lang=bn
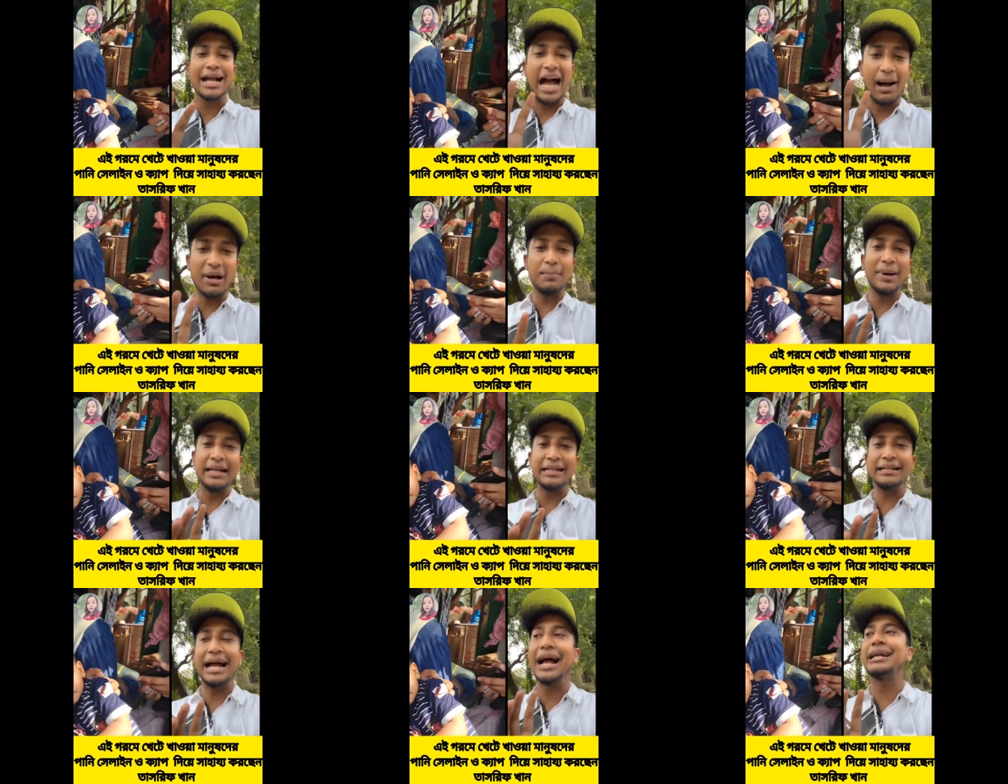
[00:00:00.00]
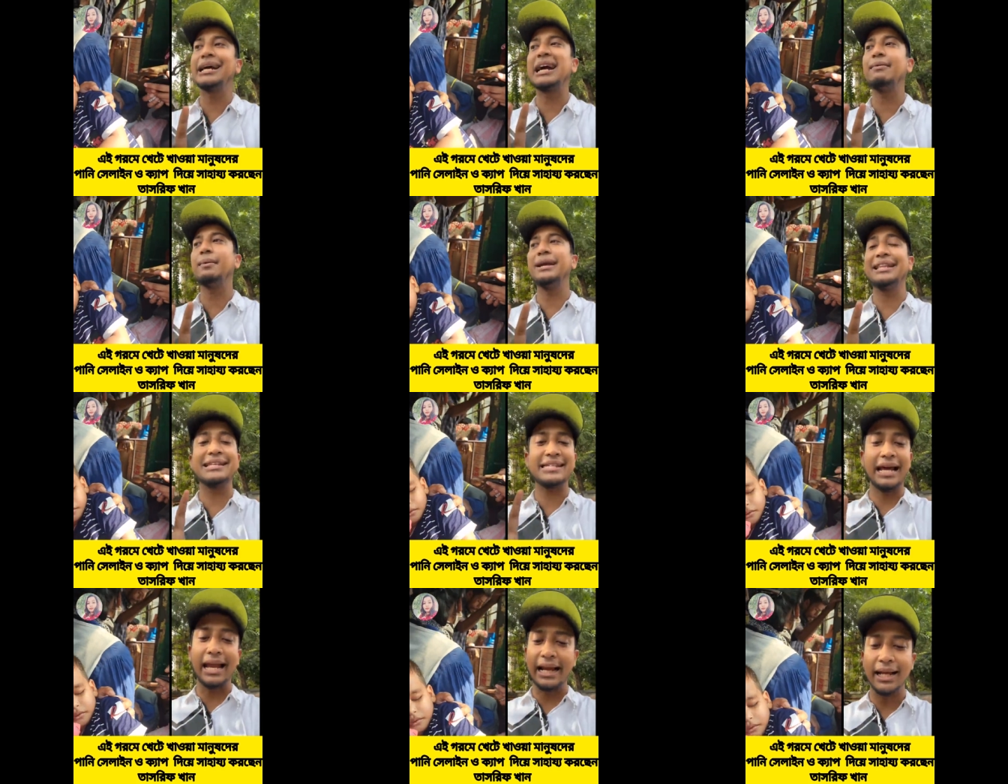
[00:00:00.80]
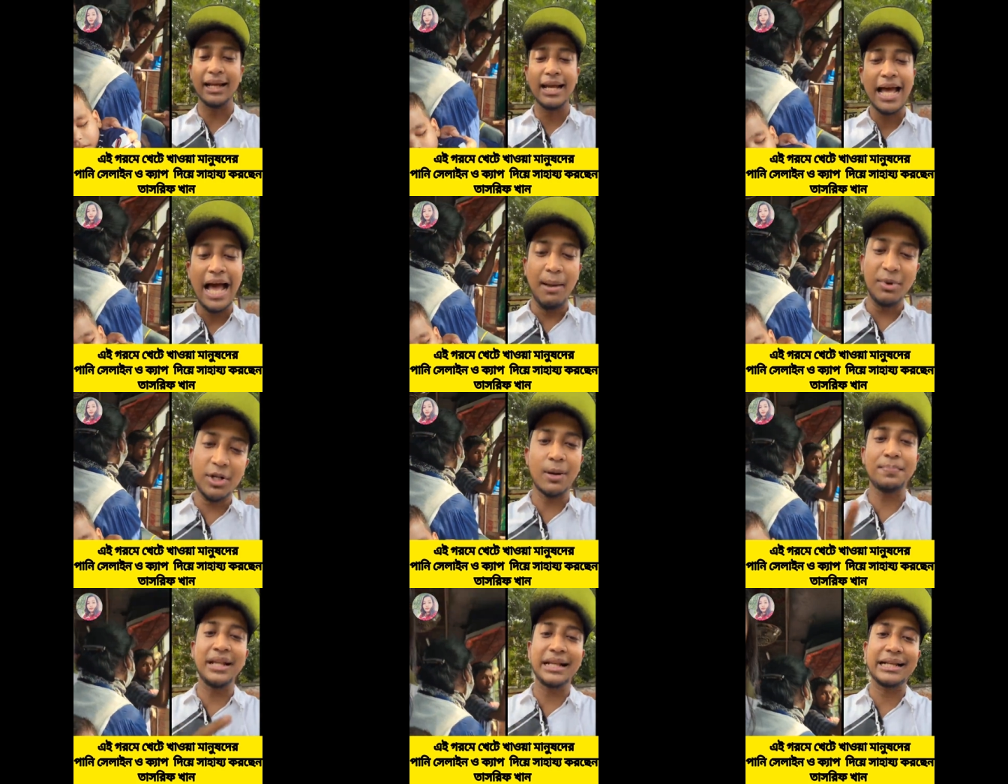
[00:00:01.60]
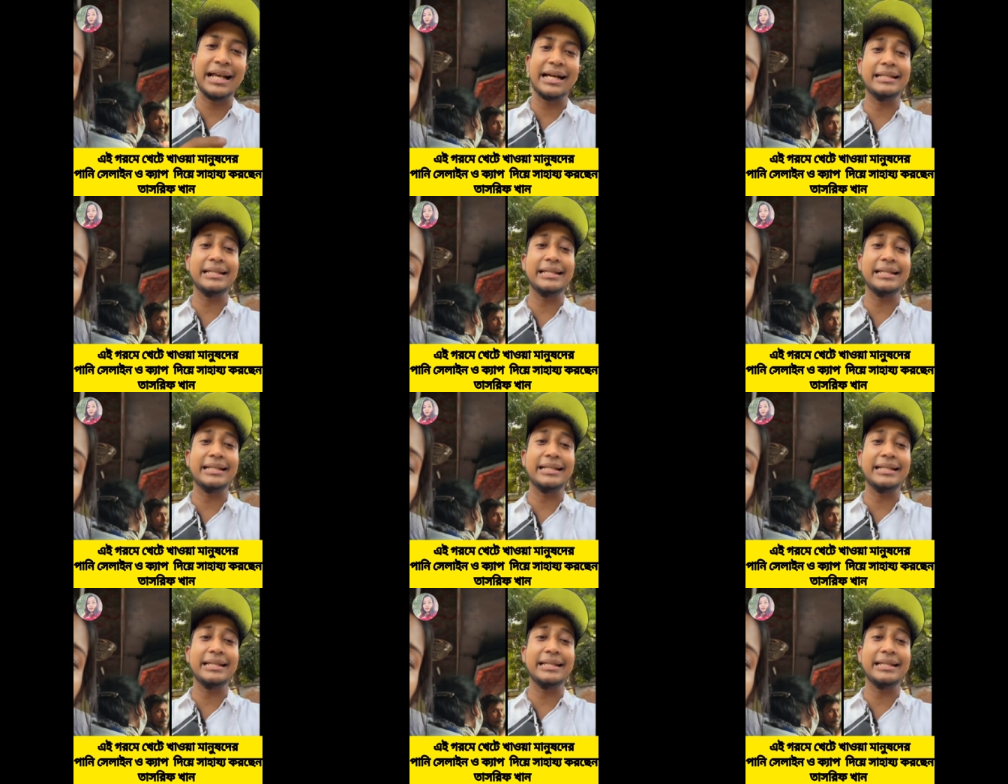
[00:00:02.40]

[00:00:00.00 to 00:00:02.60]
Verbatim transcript: খাবার পানিতে ঠান্ডা খাবার পানিতে স্যালাইন আমি একটু আপনাদেরকে